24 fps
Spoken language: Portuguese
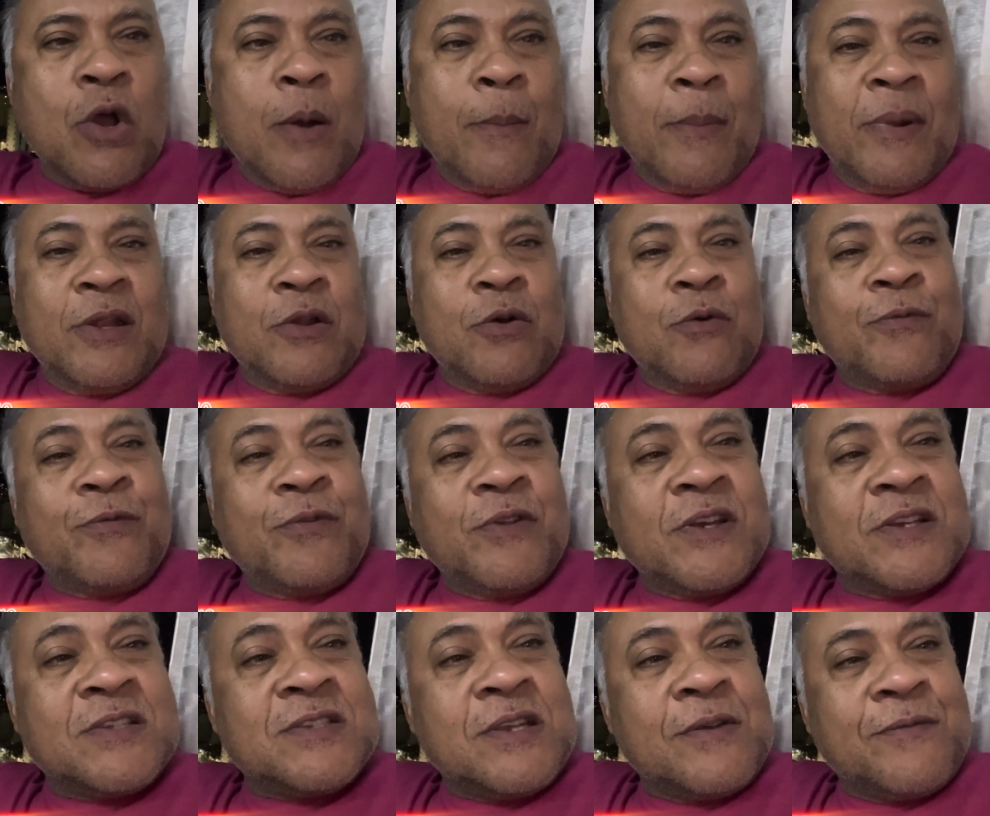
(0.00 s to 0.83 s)
Mas não
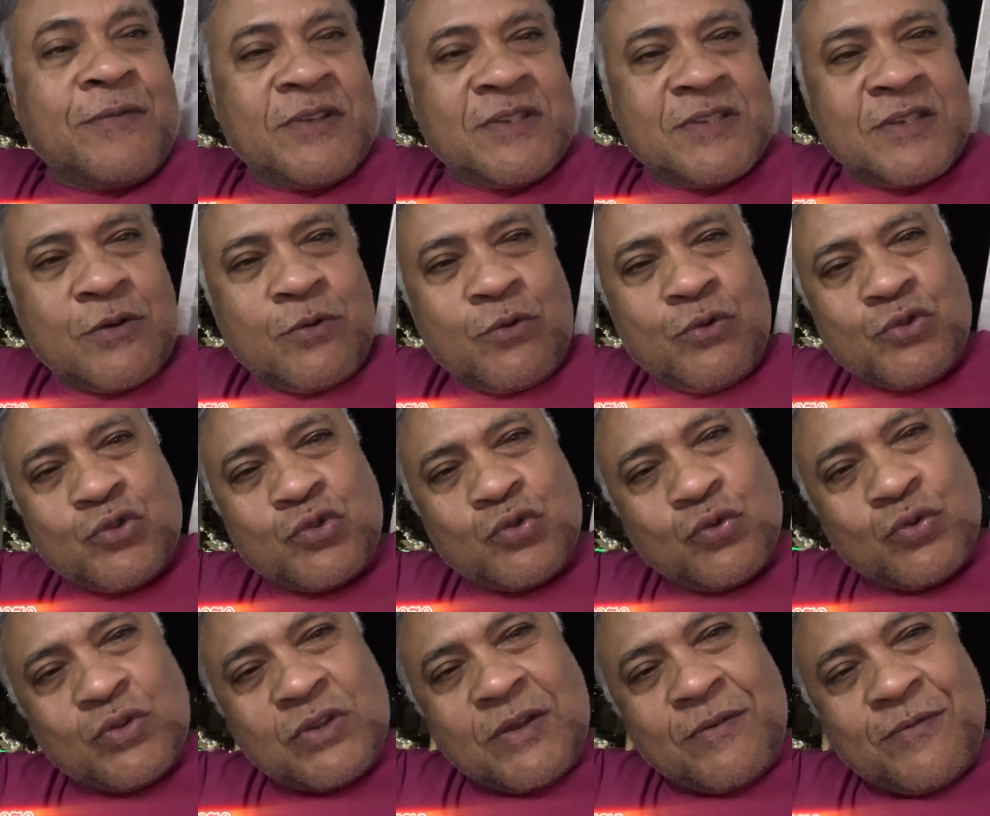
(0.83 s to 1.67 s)
fique sem fazer
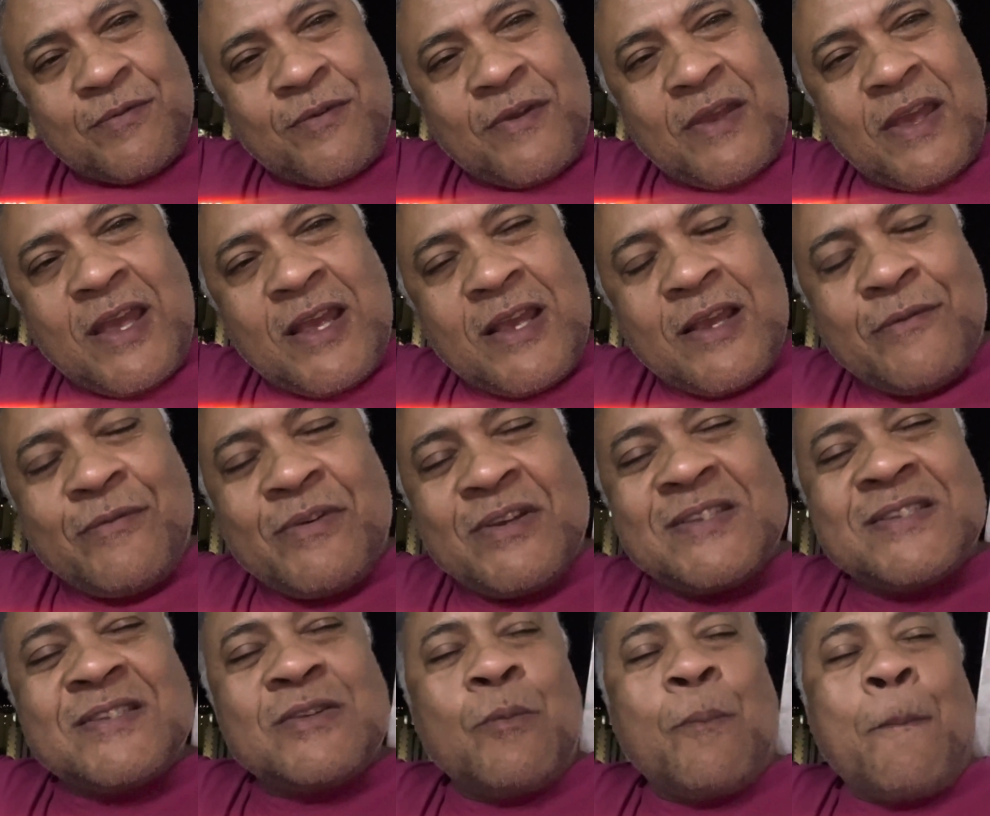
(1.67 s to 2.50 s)
consulta, venha, vai
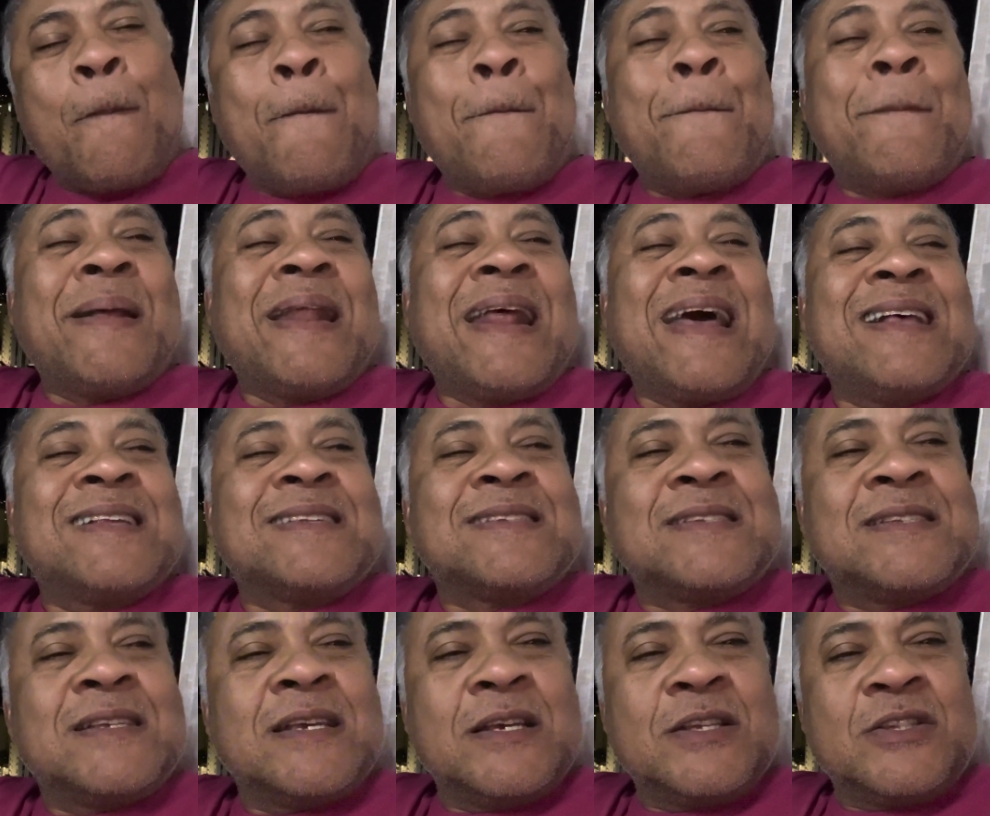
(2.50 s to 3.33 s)
ser um
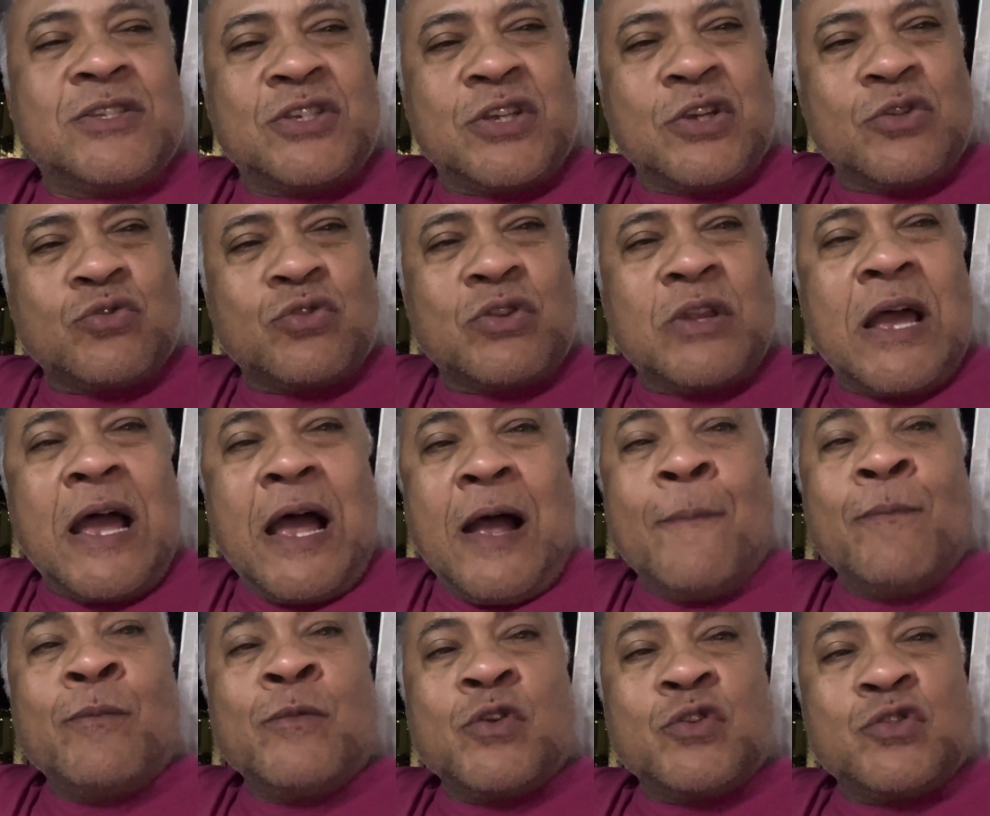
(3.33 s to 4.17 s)
prazer te
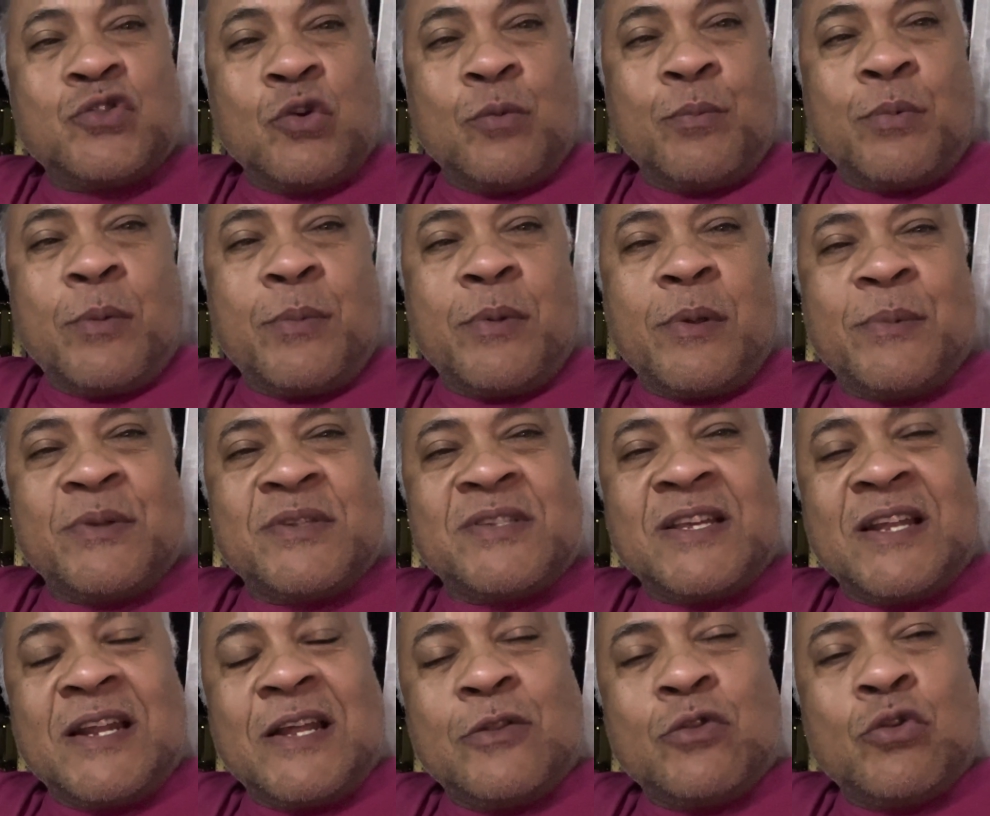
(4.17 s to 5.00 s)
ajudar. Seu problema
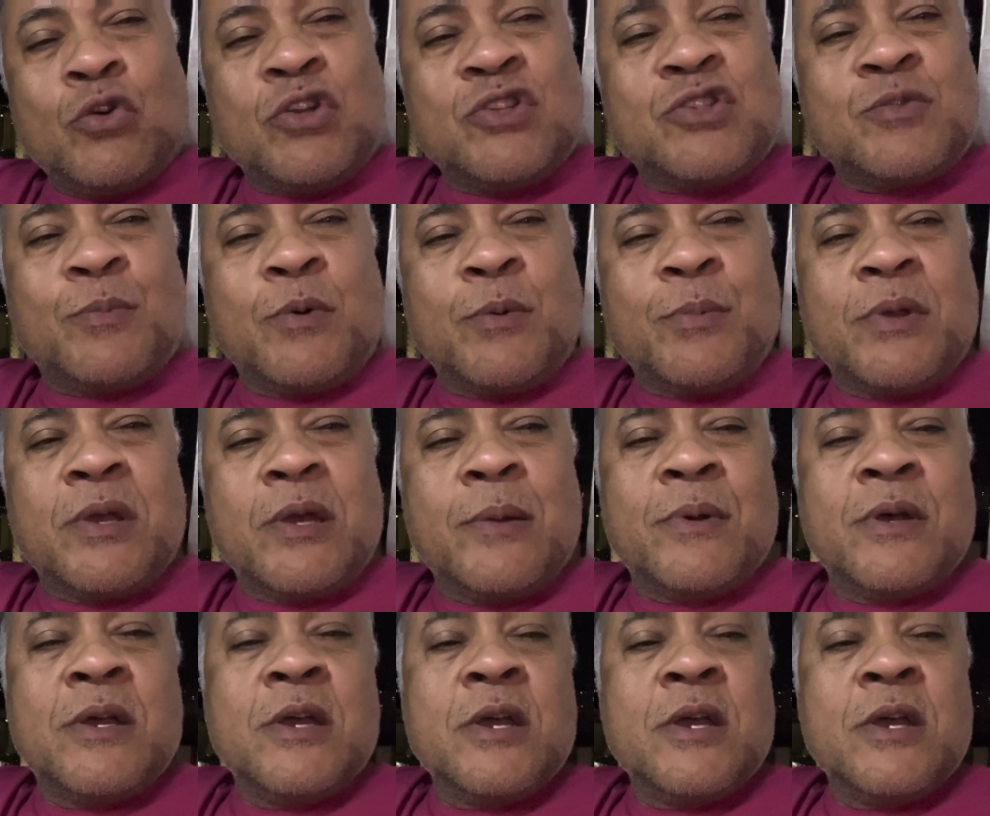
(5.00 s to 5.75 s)
será nosso problema,